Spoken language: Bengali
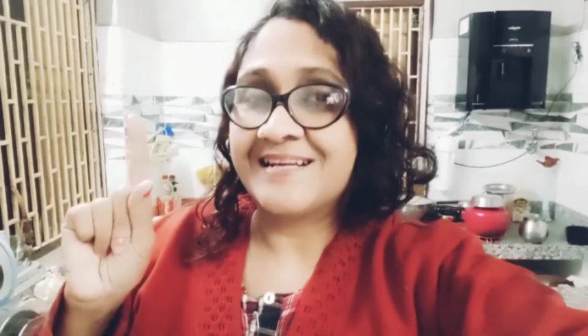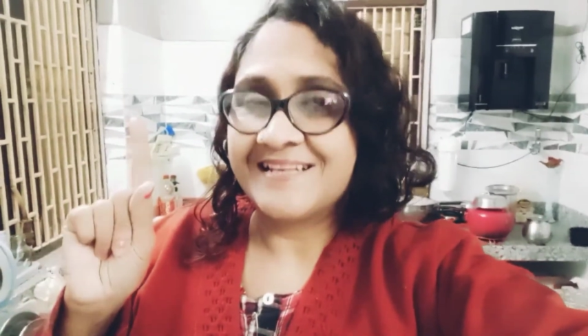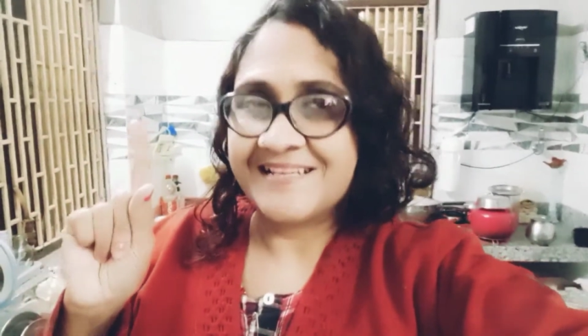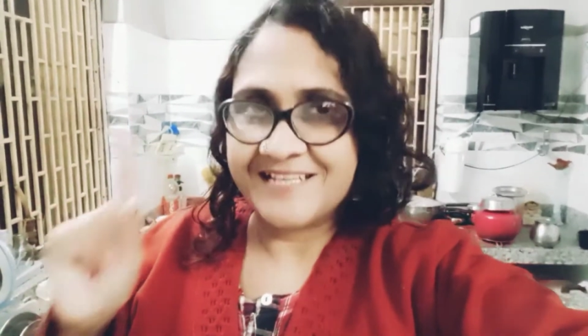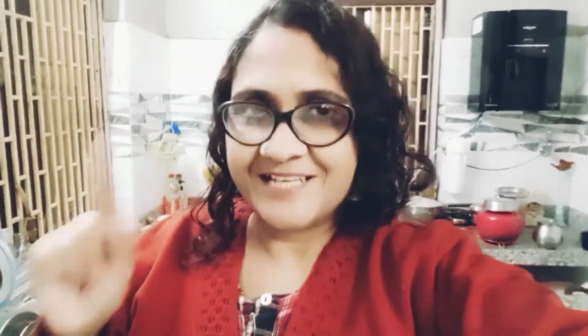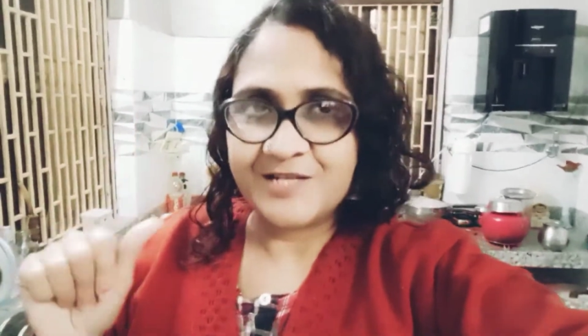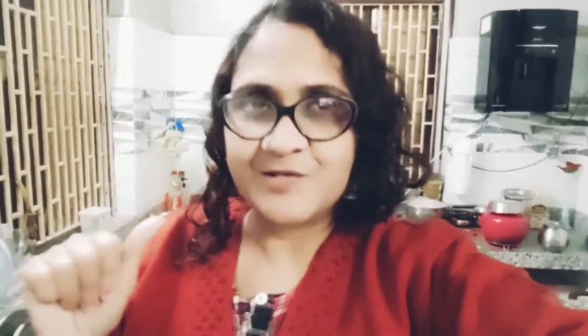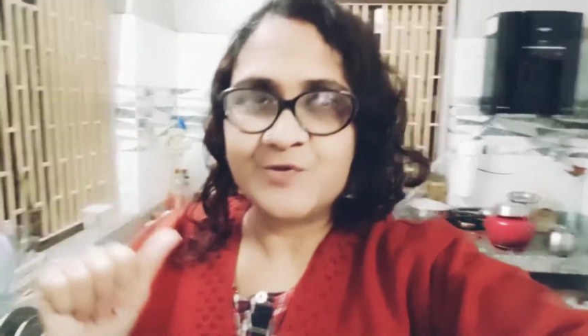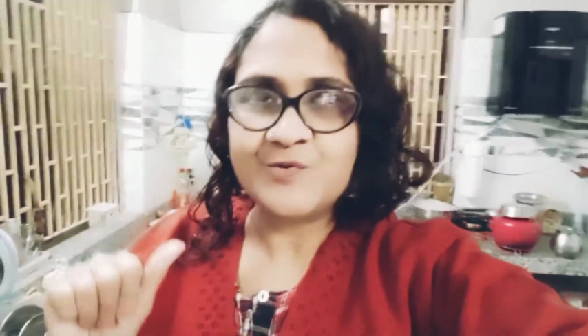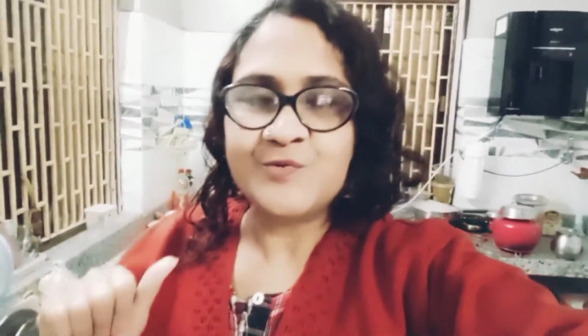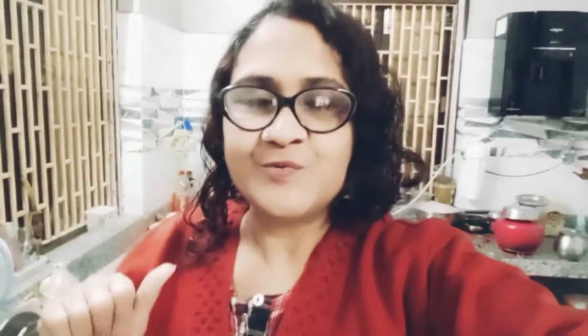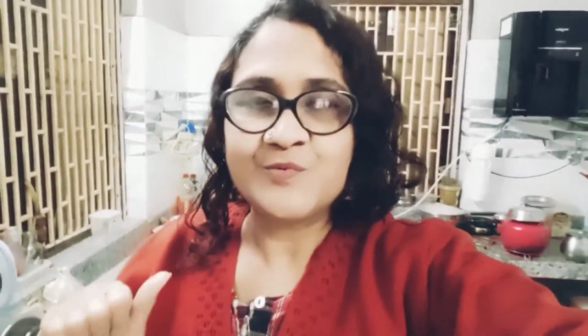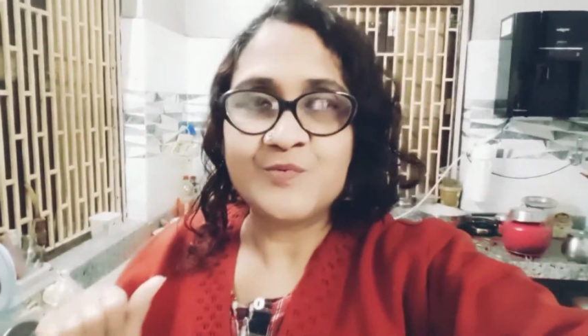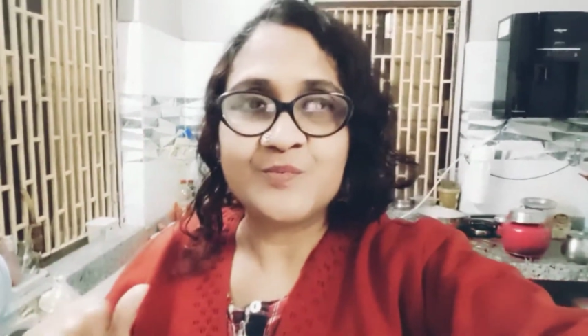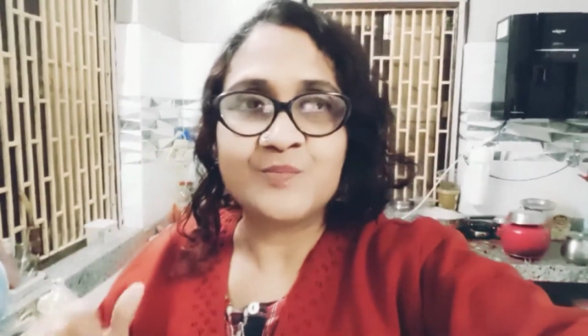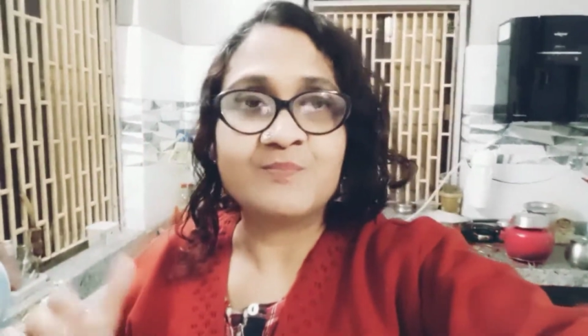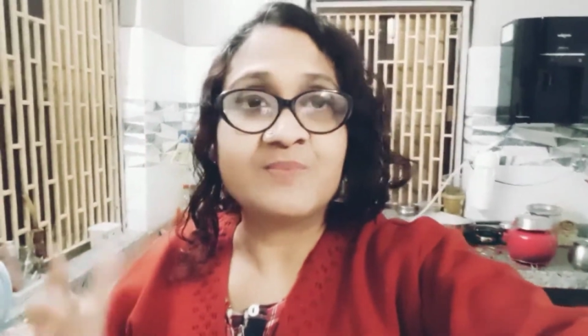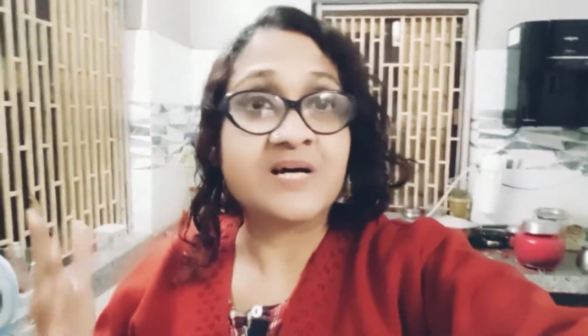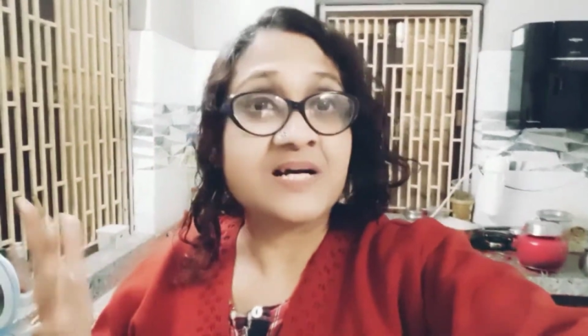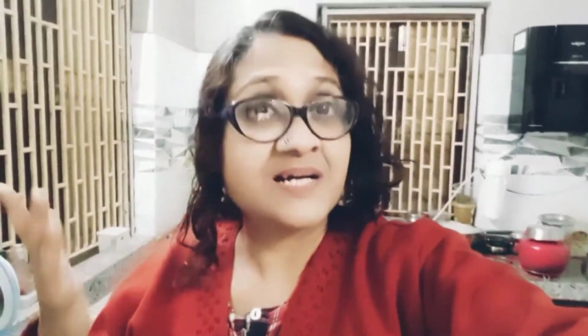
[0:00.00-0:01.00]
কারা এলো
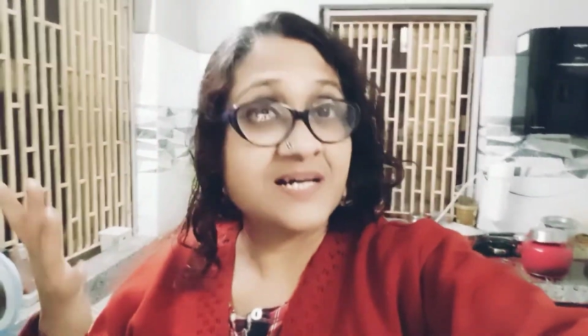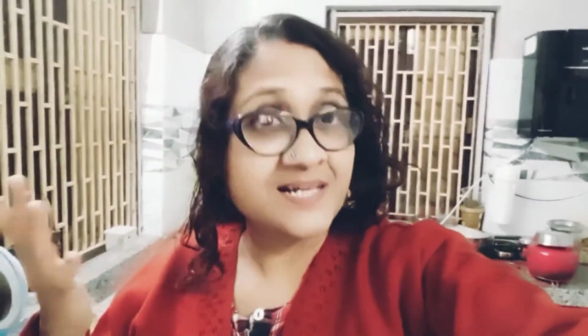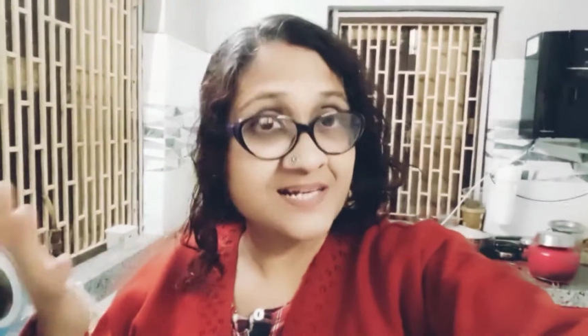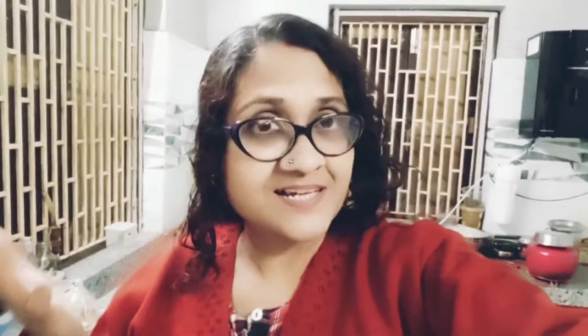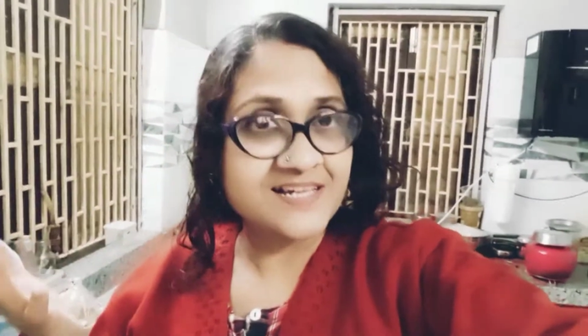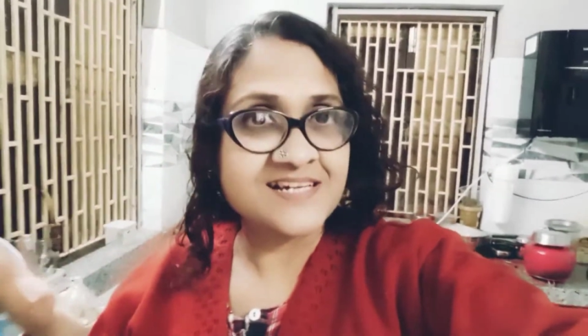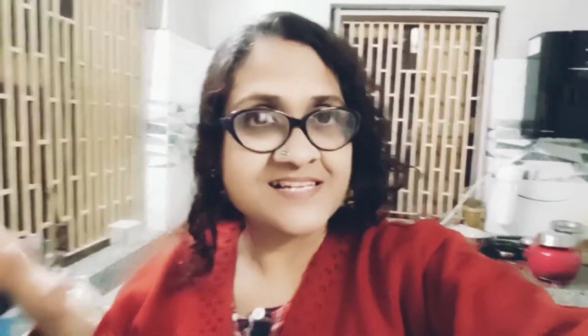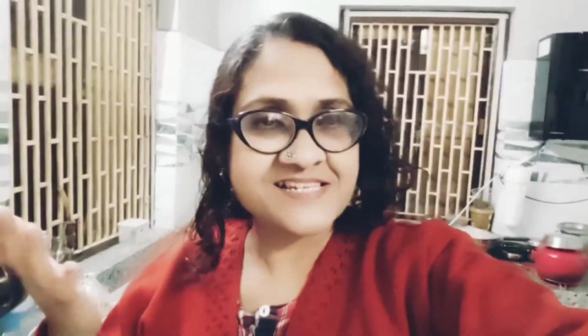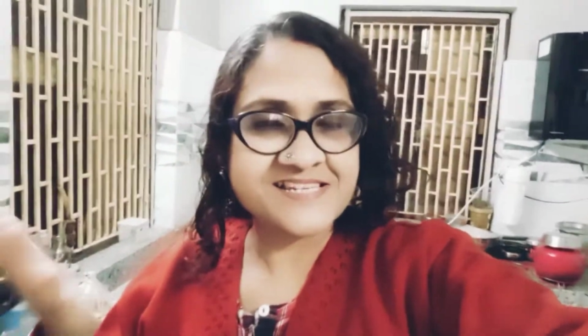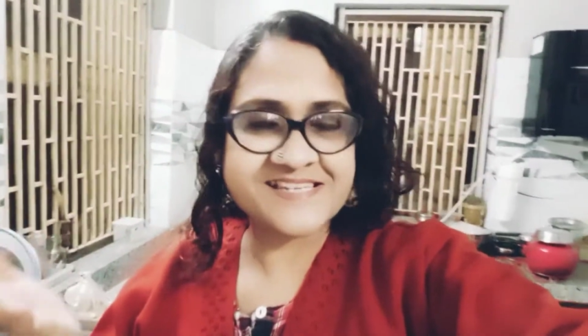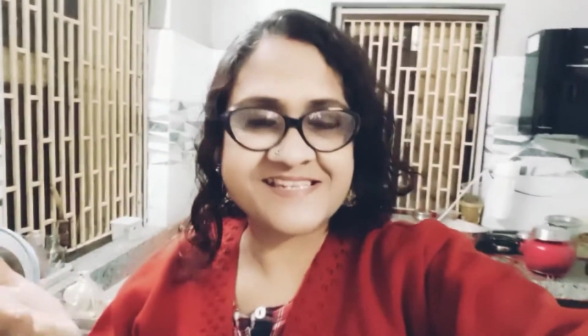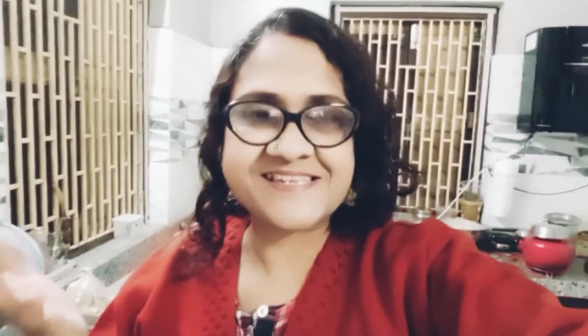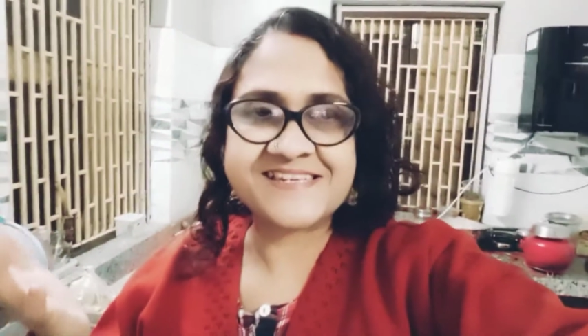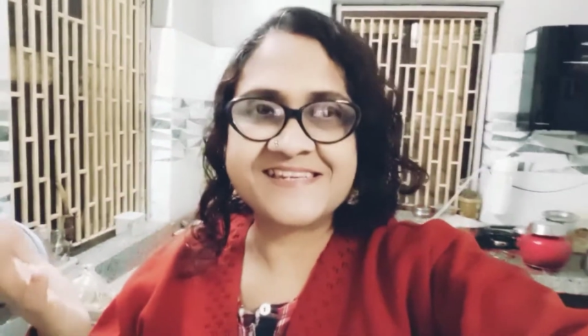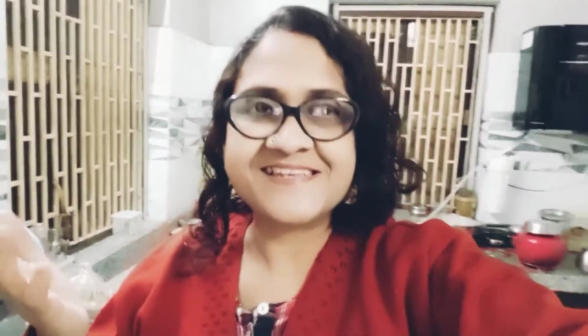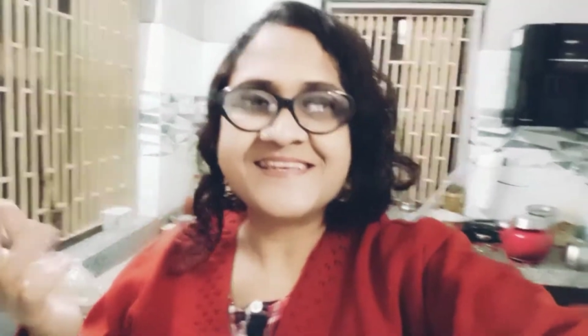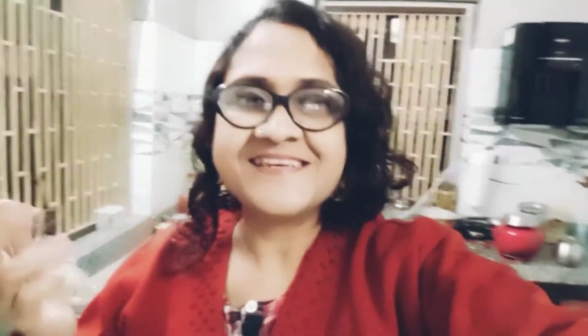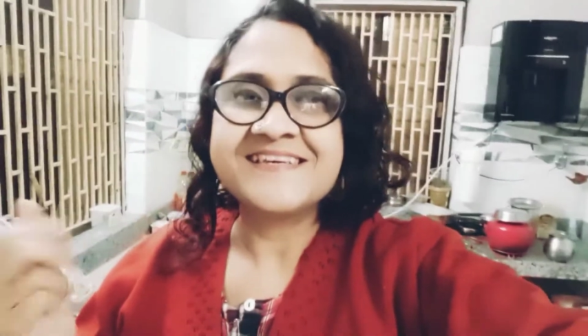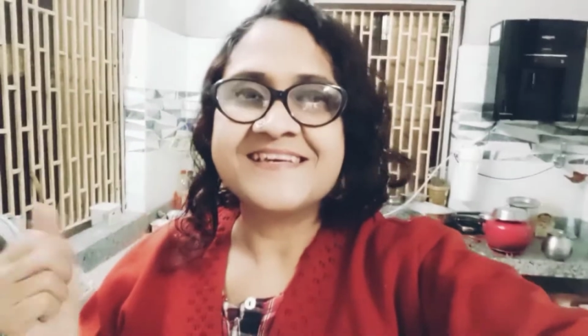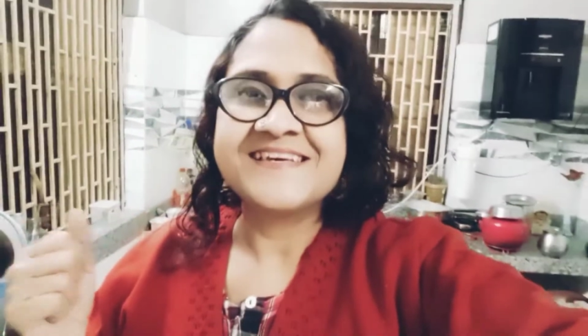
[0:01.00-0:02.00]
বা কারা
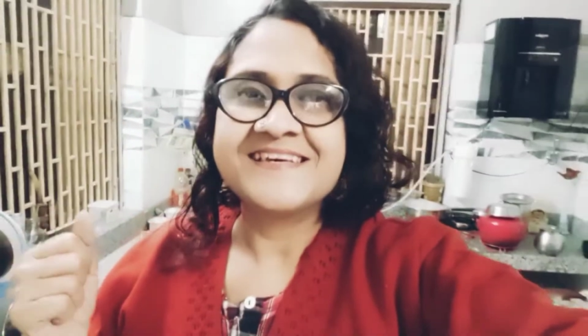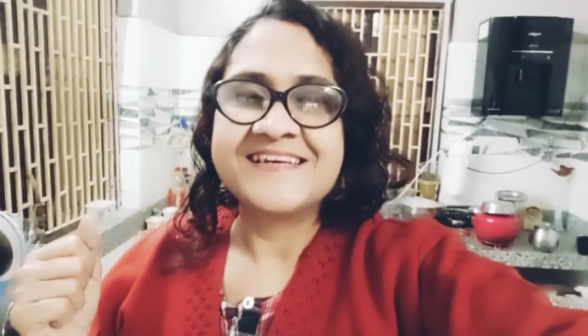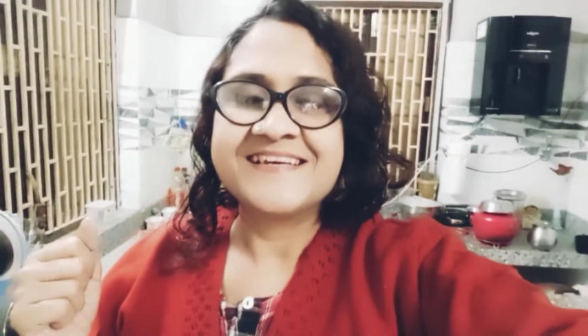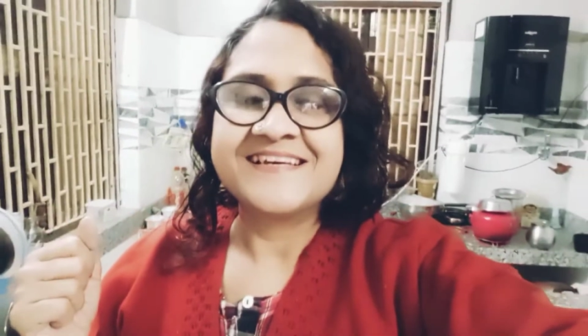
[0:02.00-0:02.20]
আসছে